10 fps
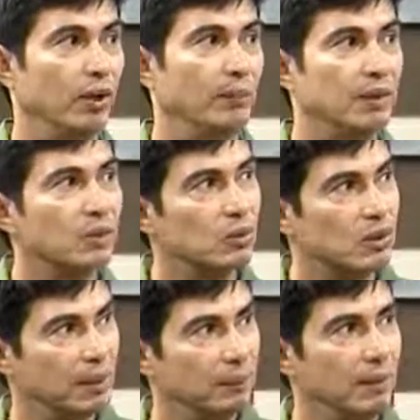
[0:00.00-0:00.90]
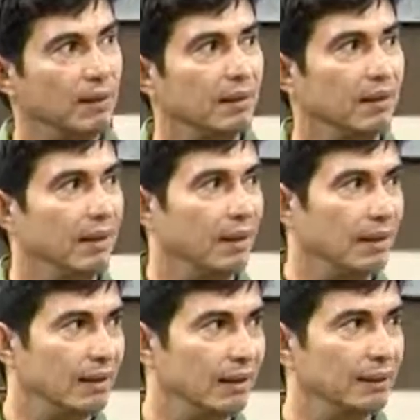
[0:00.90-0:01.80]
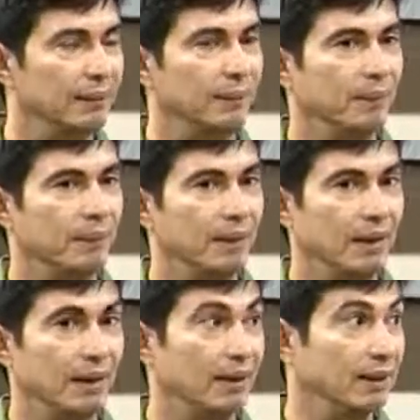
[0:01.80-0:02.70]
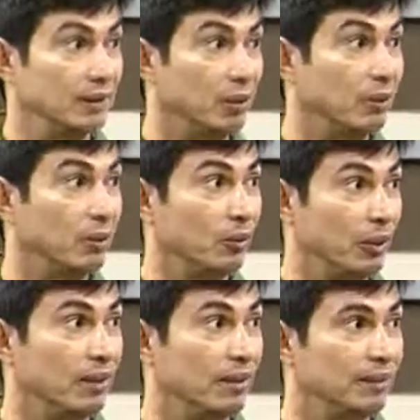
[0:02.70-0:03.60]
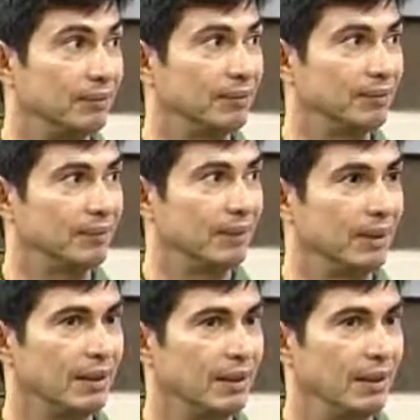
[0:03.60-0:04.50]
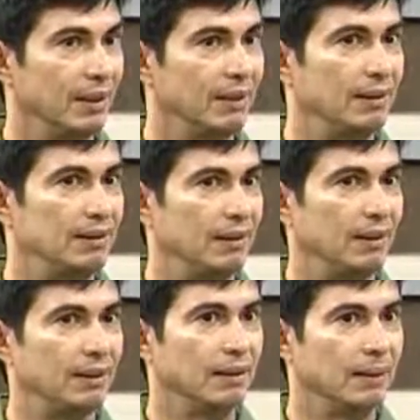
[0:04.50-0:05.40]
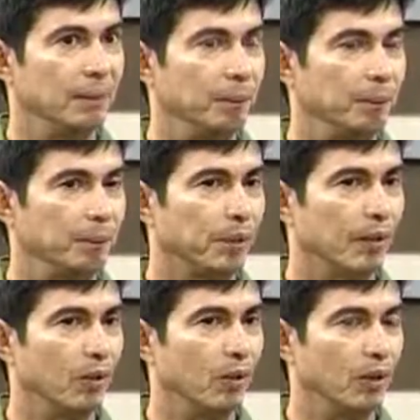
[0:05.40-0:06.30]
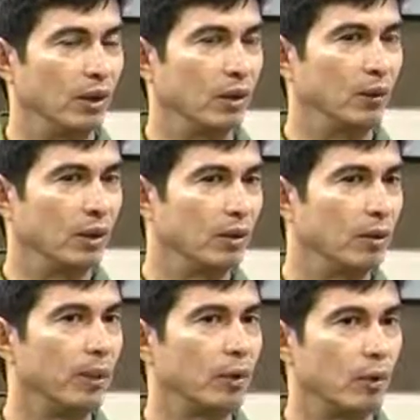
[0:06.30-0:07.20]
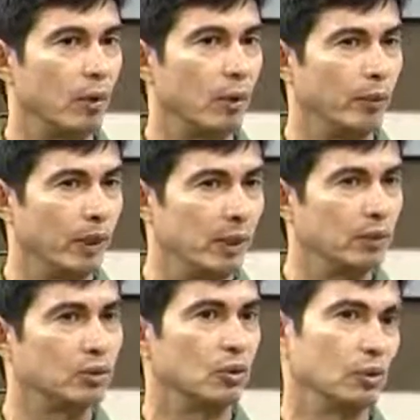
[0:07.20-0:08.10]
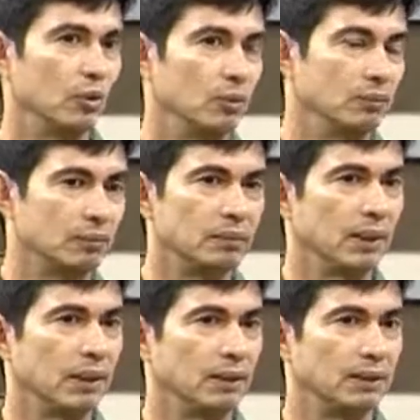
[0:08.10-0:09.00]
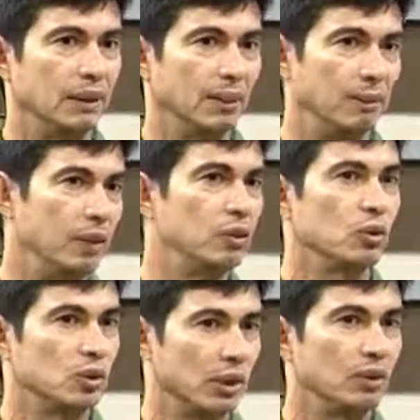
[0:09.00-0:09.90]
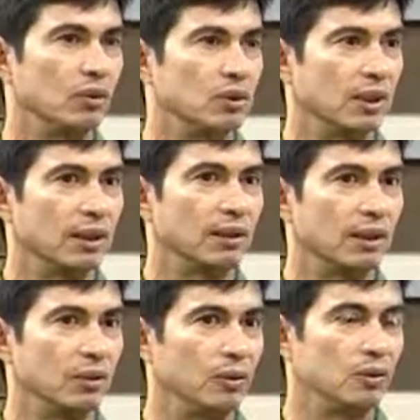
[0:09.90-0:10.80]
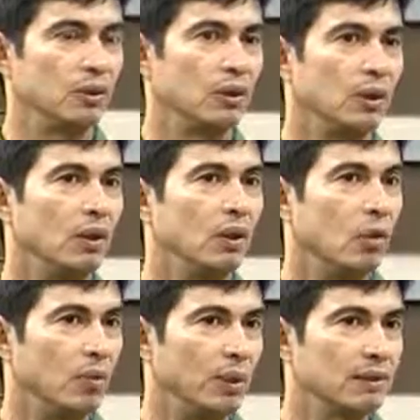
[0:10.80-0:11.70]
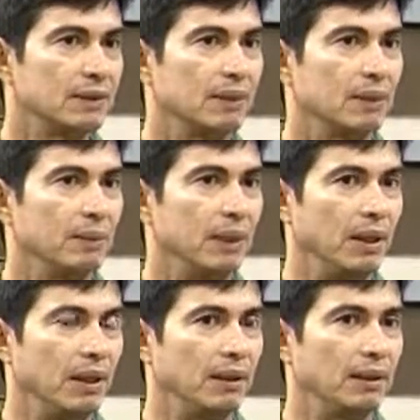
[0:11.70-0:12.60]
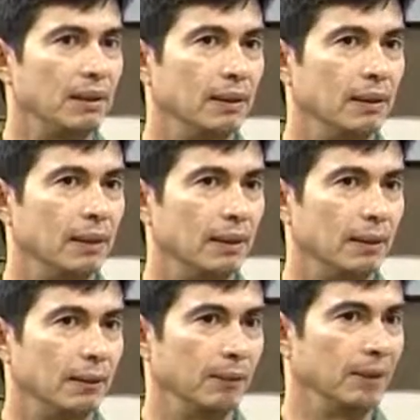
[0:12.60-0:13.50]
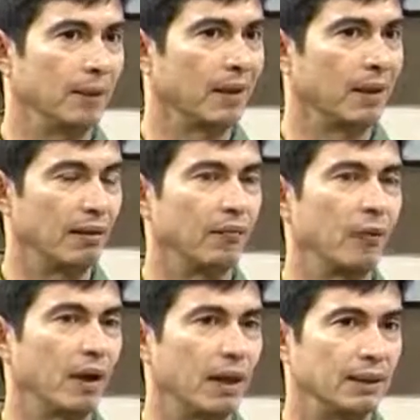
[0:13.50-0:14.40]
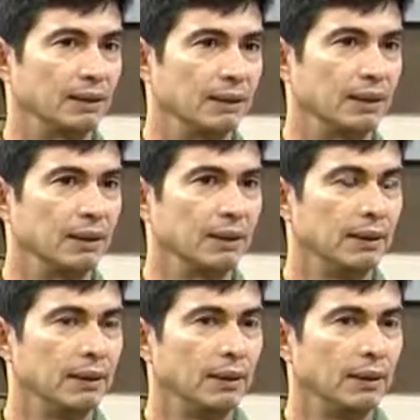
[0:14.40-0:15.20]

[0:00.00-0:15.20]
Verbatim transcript: fundamentos también de la, de la nación hondureña. Es decir, eh, con el gobierno de Marco Aurelio Soto, hacia 1878, comienza también eh, a, a forjarse